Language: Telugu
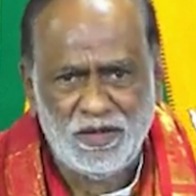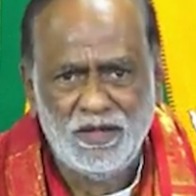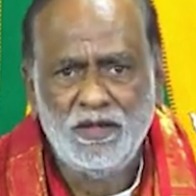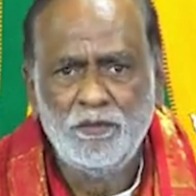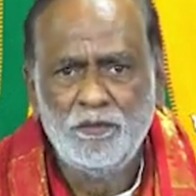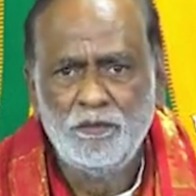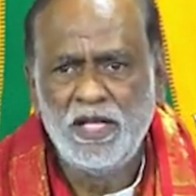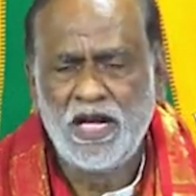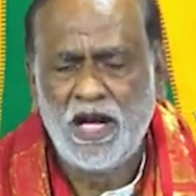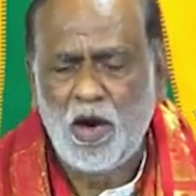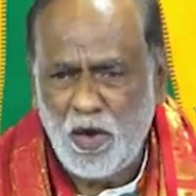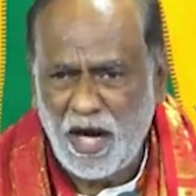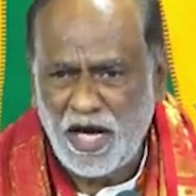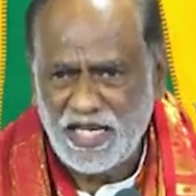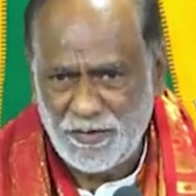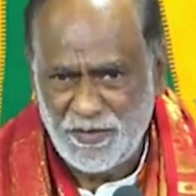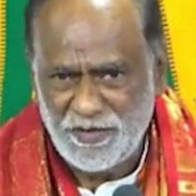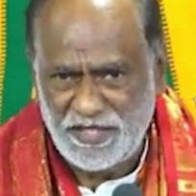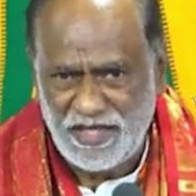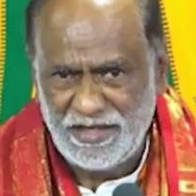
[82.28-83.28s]
మీరు
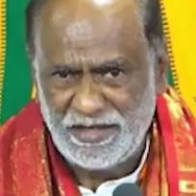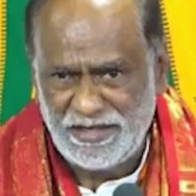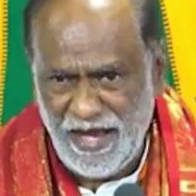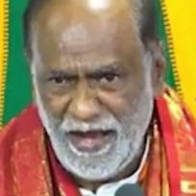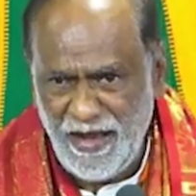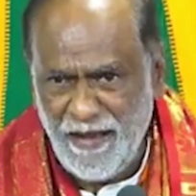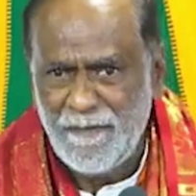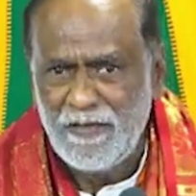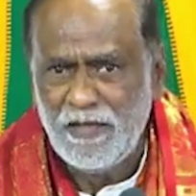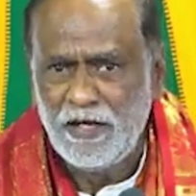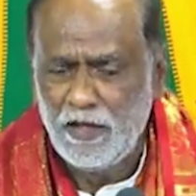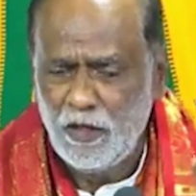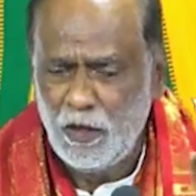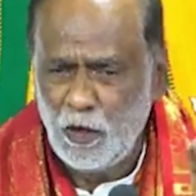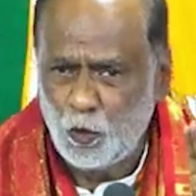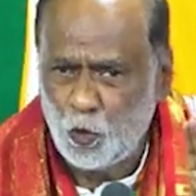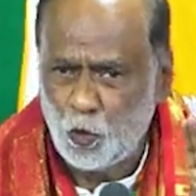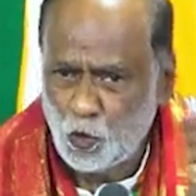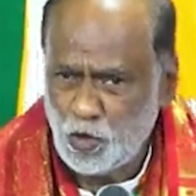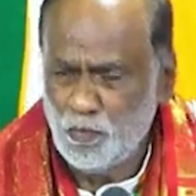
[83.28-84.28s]
అవకాశం ఇచ్చినైతే ఈ
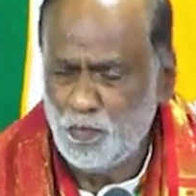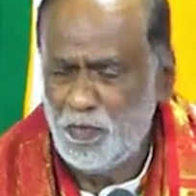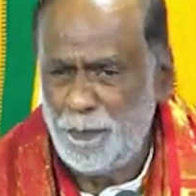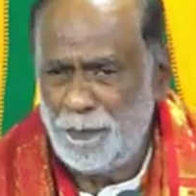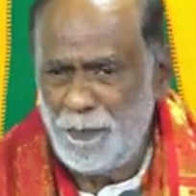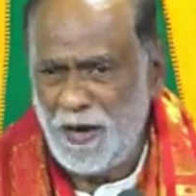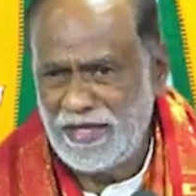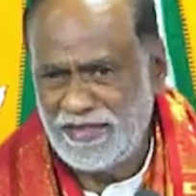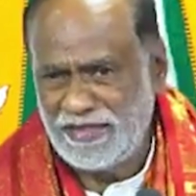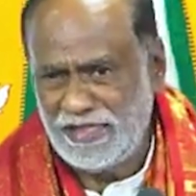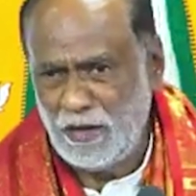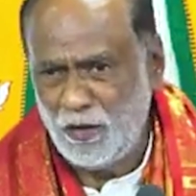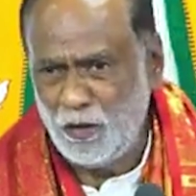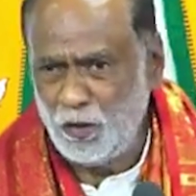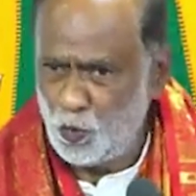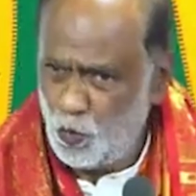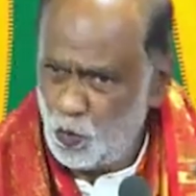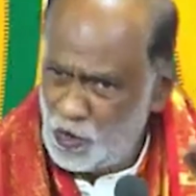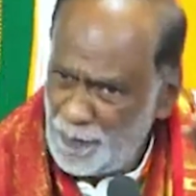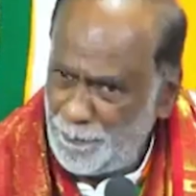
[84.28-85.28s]
కుటుంబ పార్టీలు
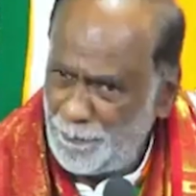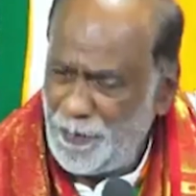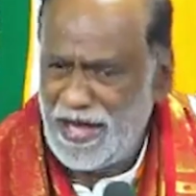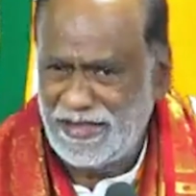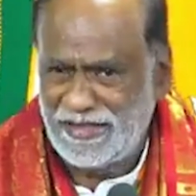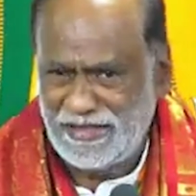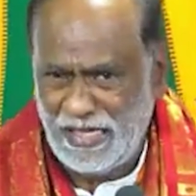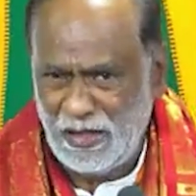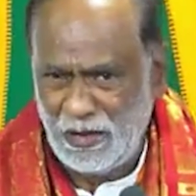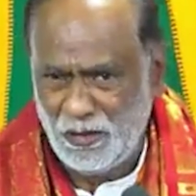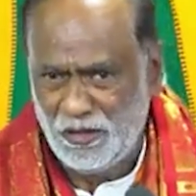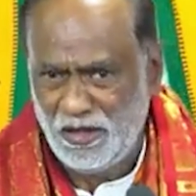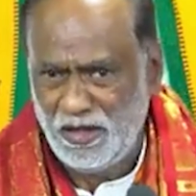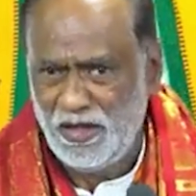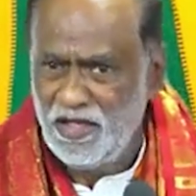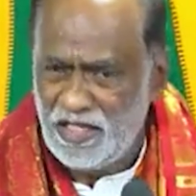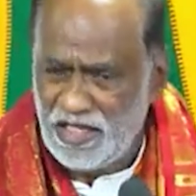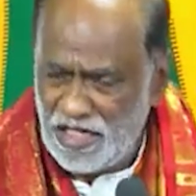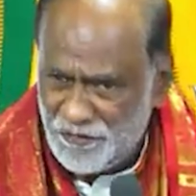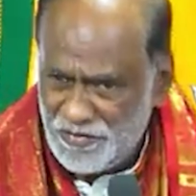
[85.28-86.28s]
కుల పార్టీలు
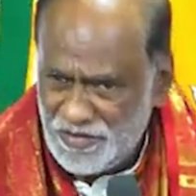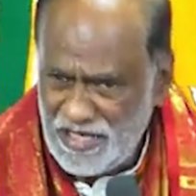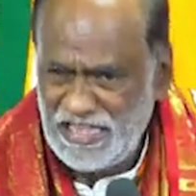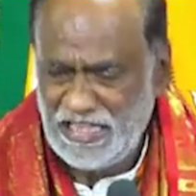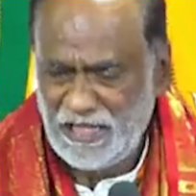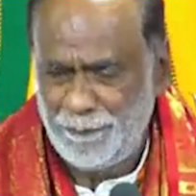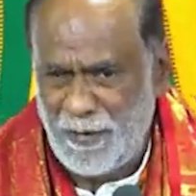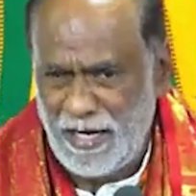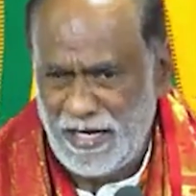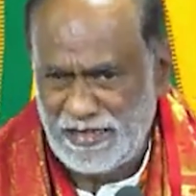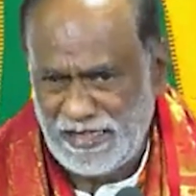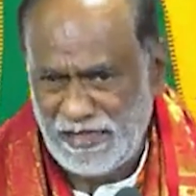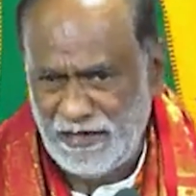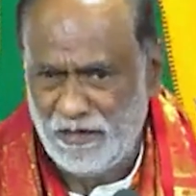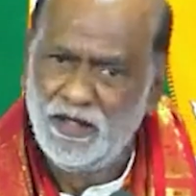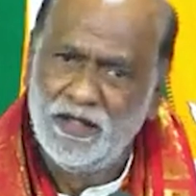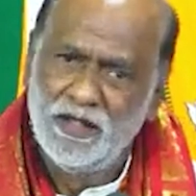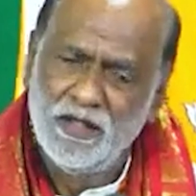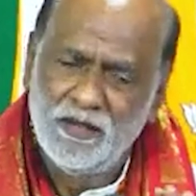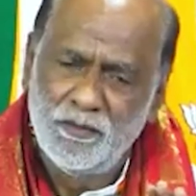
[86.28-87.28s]
ఈ అవినీతి పార్టీలు
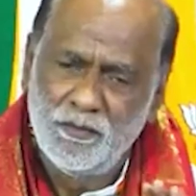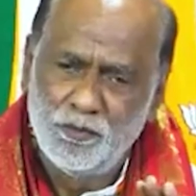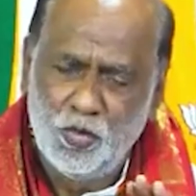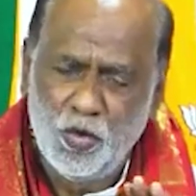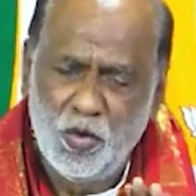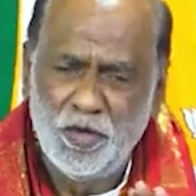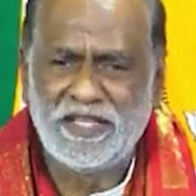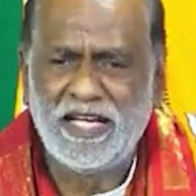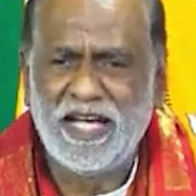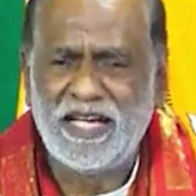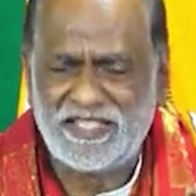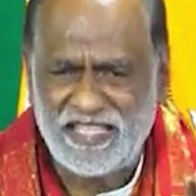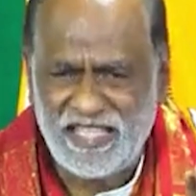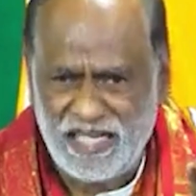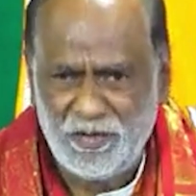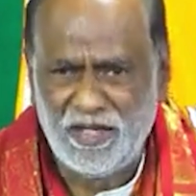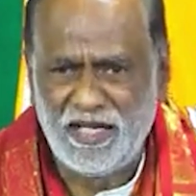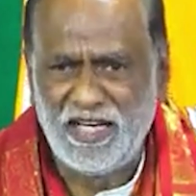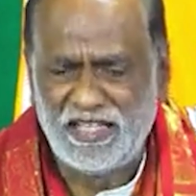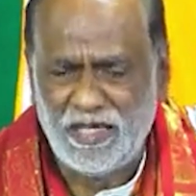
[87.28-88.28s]
పూర్తిగా
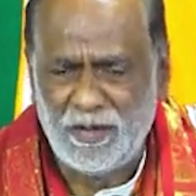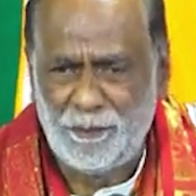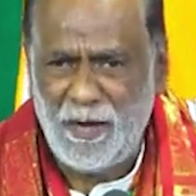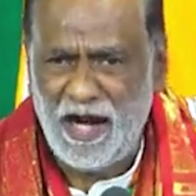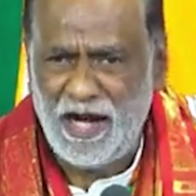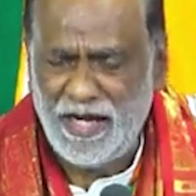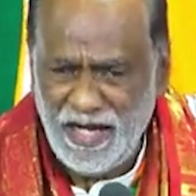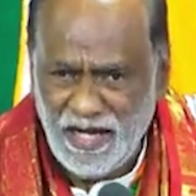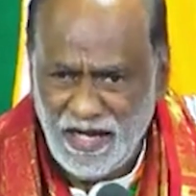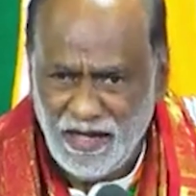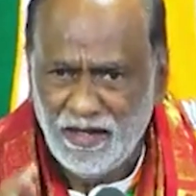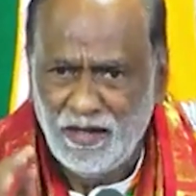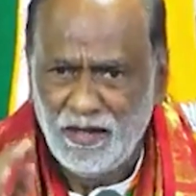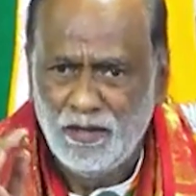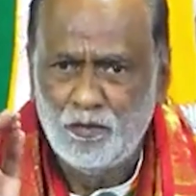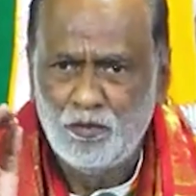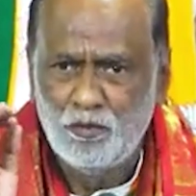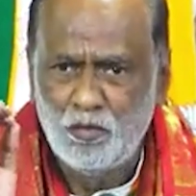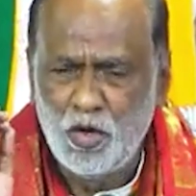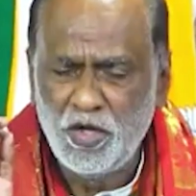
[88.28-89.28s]
చరమగీతం పాడి
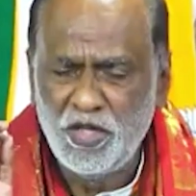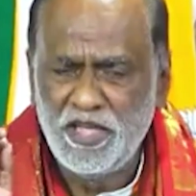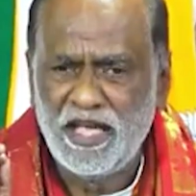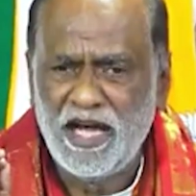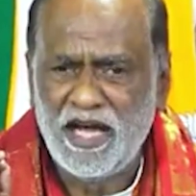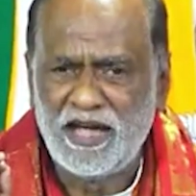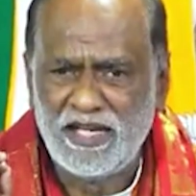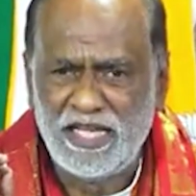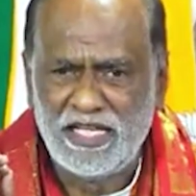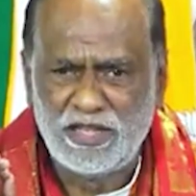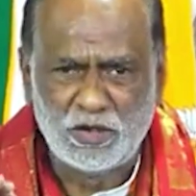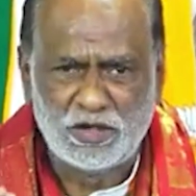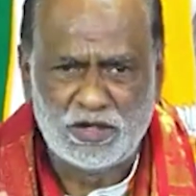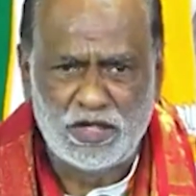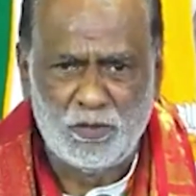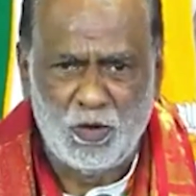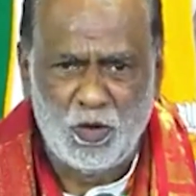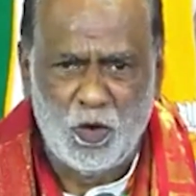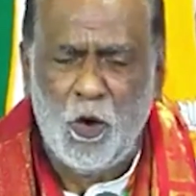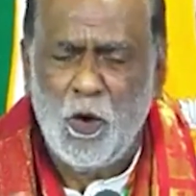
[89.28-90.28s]
మోదీ గారి
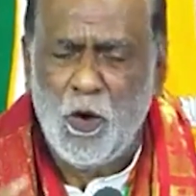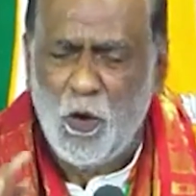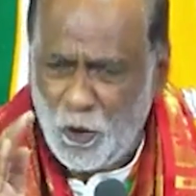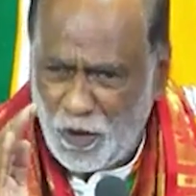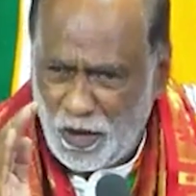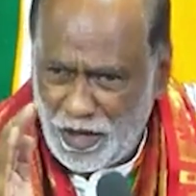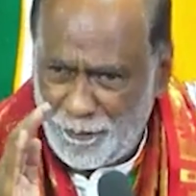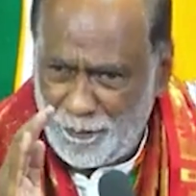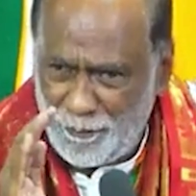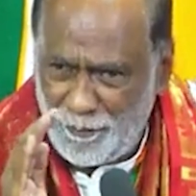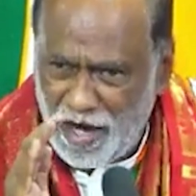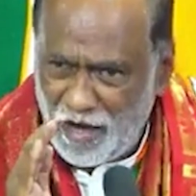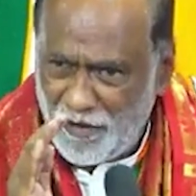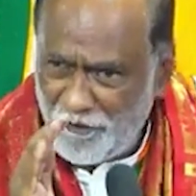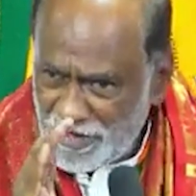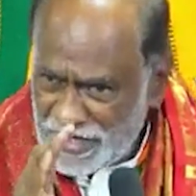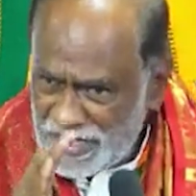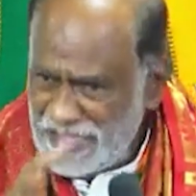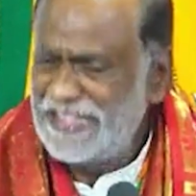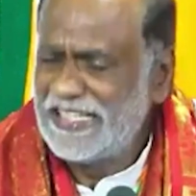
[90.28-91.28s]
నేతృత్వంలో ఒక
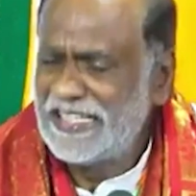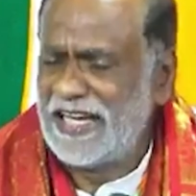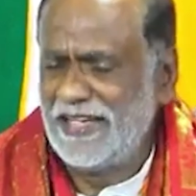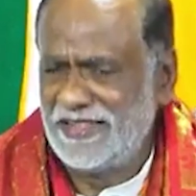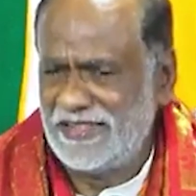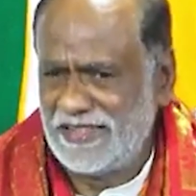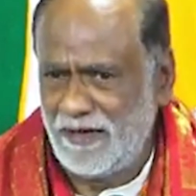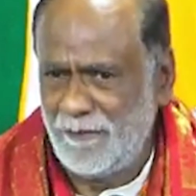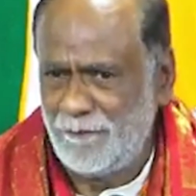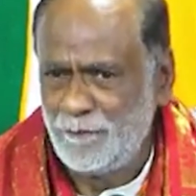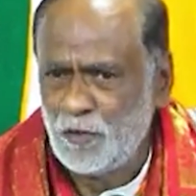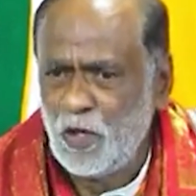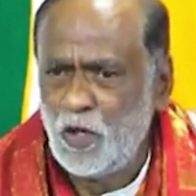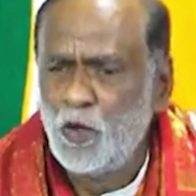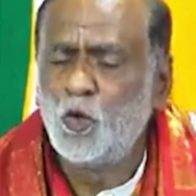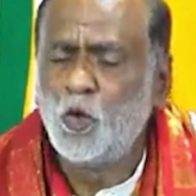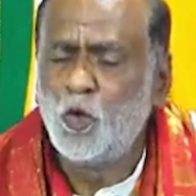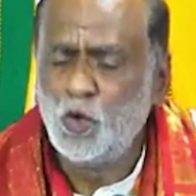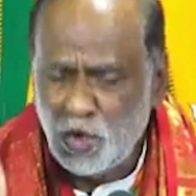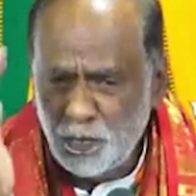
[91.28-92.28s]
అవినీతి రహిత
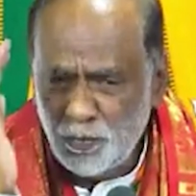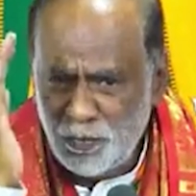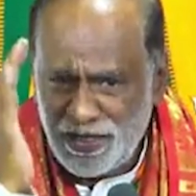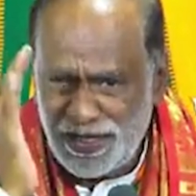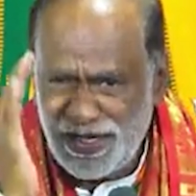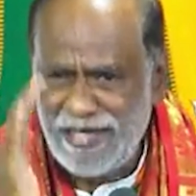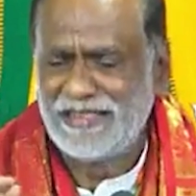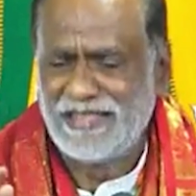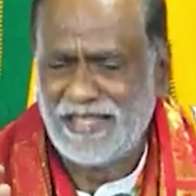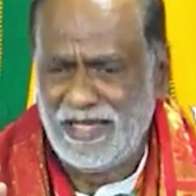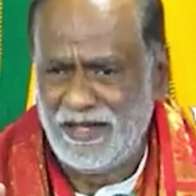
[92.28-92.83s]
కుటుంబ రహిత